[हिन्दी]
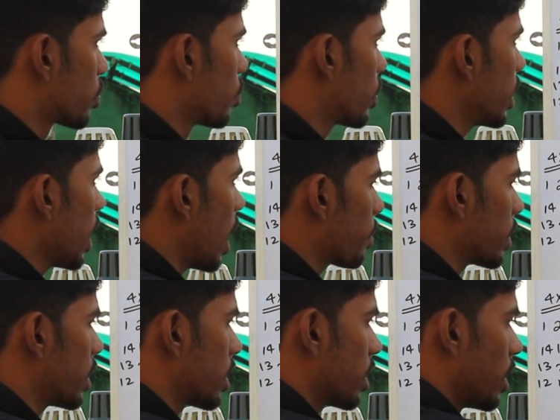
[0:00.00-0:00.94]
क्योंकि
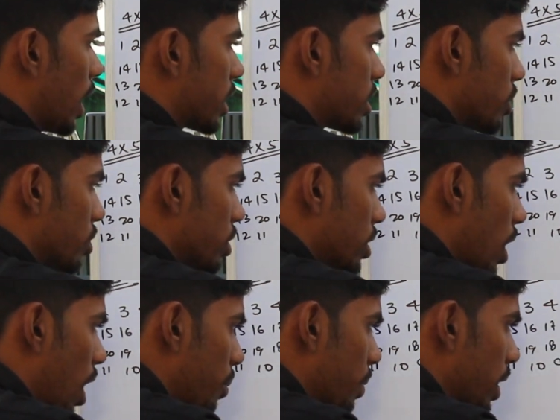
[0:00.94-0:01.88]
आपका देखिए एक्स
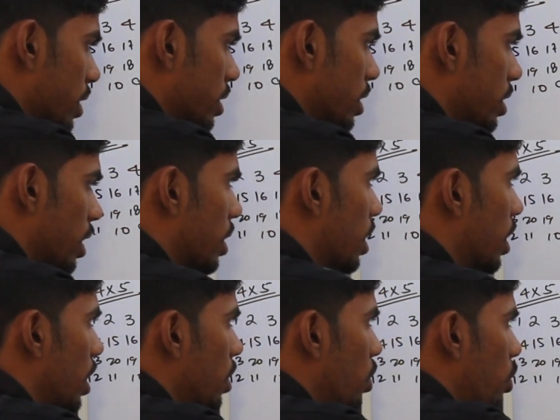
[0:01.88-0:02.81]
यहाँ पे एक चीज़
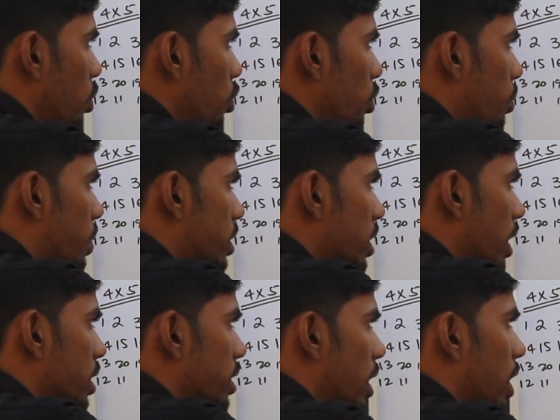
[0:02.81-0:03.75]
देखिएगा लूप
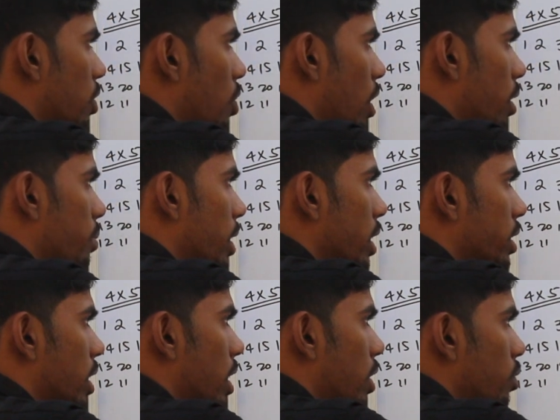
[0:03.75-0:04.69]
किसके लिए चल रहा है कॉलम के
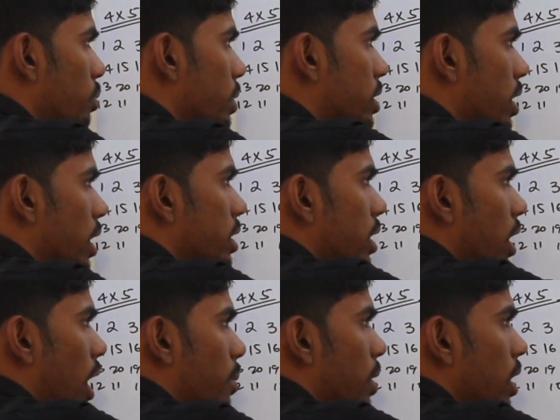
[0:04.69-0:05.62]
लिए चल रहा है लूप किसके लिए चल
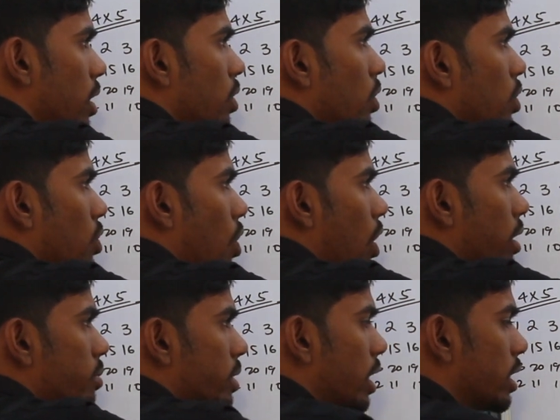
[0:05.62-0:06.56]
रहा है आपका
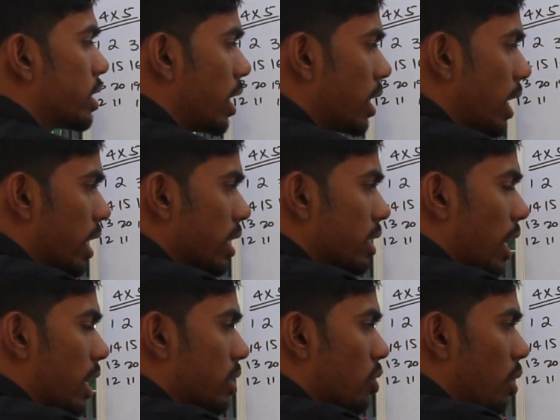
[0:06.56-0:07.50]
कॉलम्स के लिए चल रहा है दैट इज़
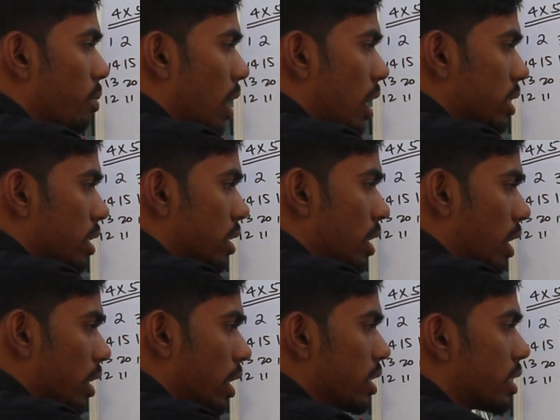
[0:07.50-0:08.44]
एक्स को हम कहाँ से
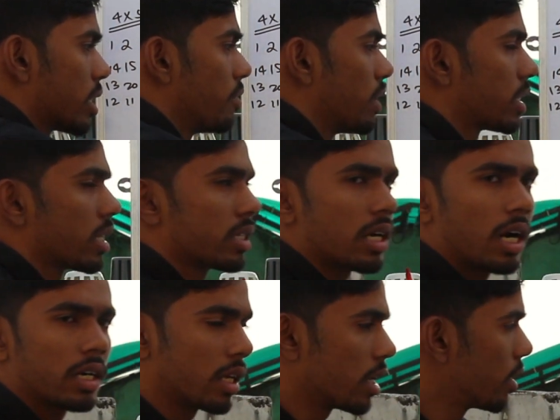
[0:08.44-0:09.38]
स्टार्ट करें सी वन से
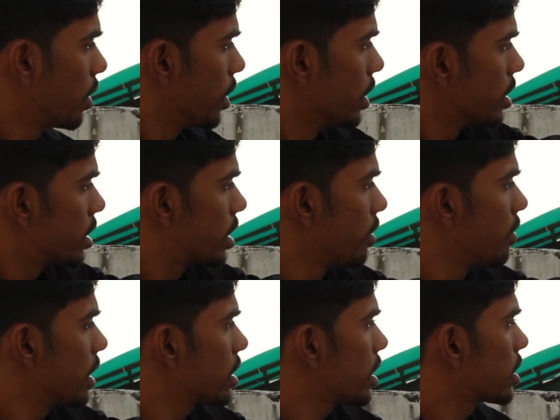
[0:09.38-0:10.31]
स्टार्ट करें सी
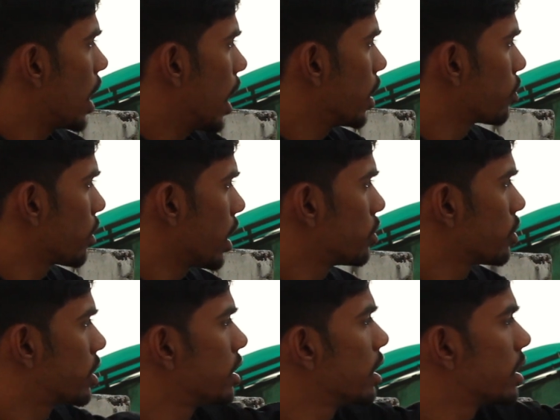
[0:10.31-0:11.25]
वन से स्टार्ट हो रहा है
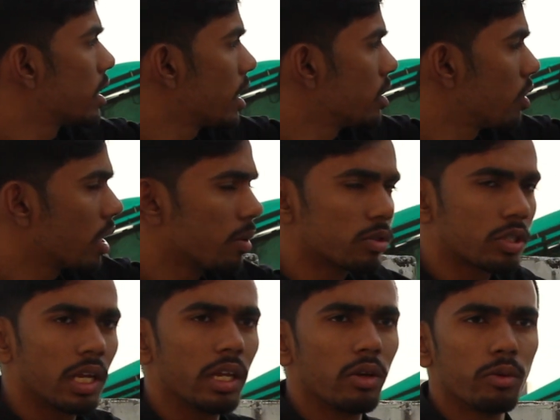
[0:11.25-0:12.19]
जो चीज़ें चेंज हो रही हैं
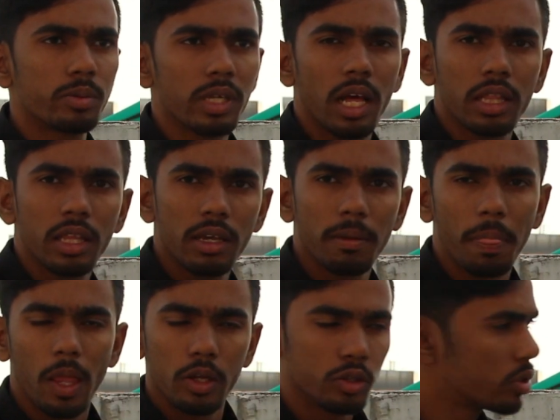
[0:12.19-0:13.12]
उसके लिए लूप चलाते हैं
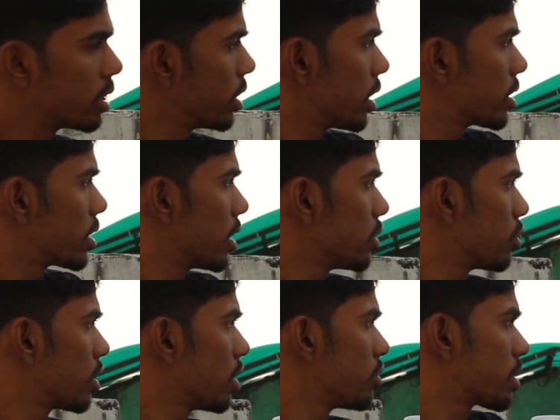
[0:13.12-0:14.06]
जो चीज़ें चेंज
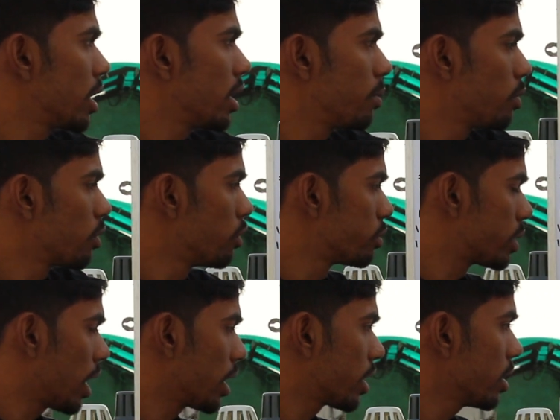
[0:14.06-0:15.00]
होती हैं उसके लिए हम लोग लूप
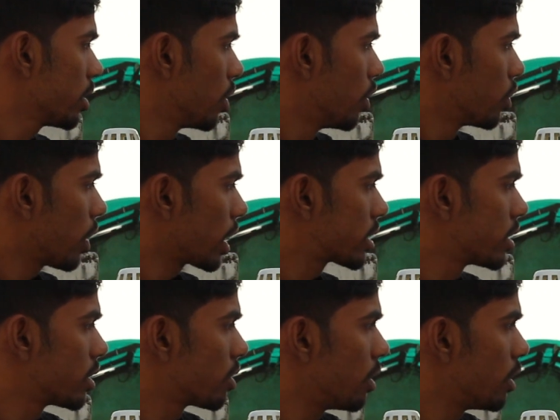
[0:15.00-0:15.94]
चलाते हैं तो एक्स
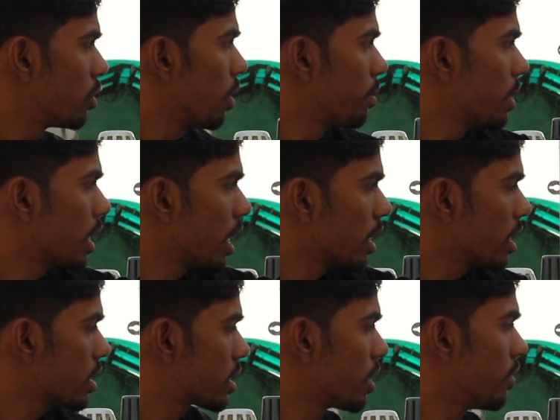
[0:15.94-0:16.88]
इज इक्वल टू हमने क्या
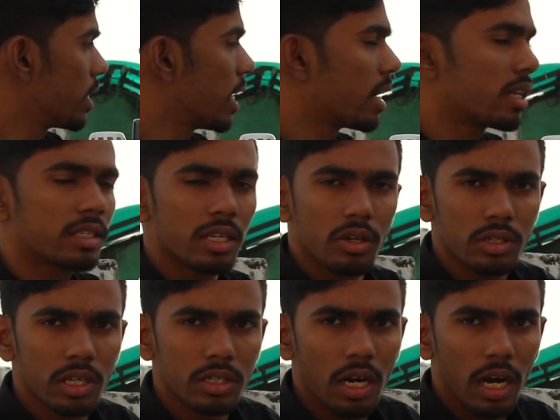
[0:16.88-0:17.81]
किया सी वन दैट इज़ जीरो
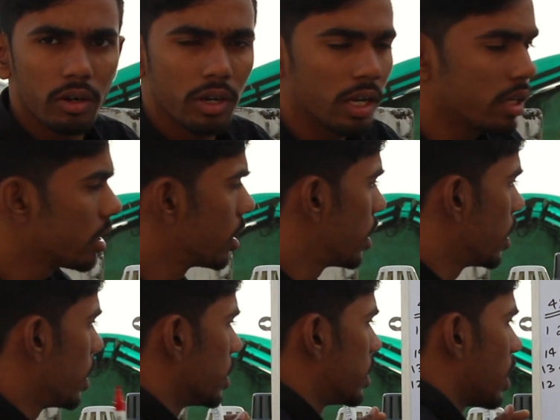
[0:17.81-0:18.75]
से स्टार्ट हो रहा
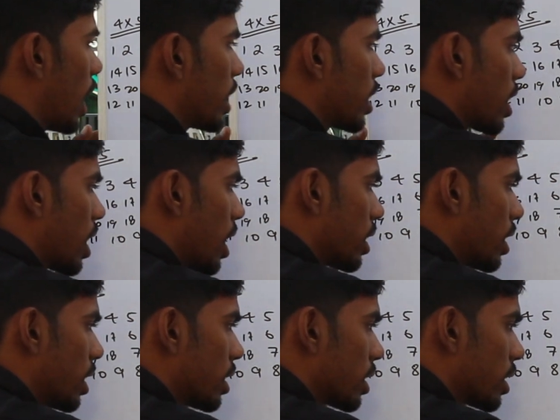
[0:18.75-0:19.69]
है जाएगा कहाँ
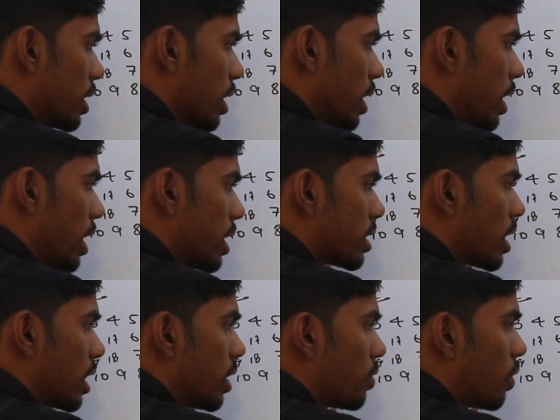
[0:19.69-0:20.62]
तक लेस
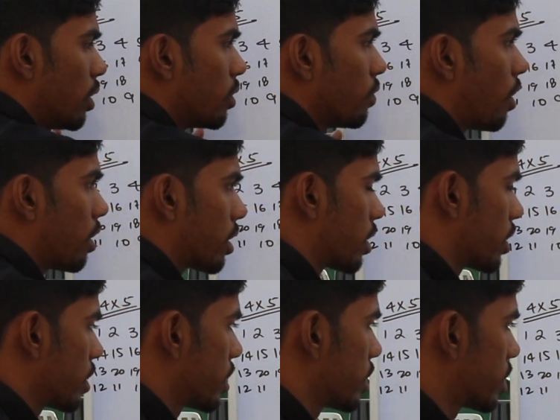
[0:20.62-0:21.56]
देन इक्वल टू वॉट
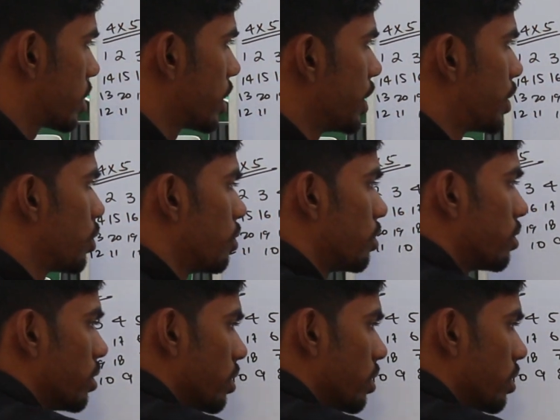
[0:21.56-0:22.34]
सी टू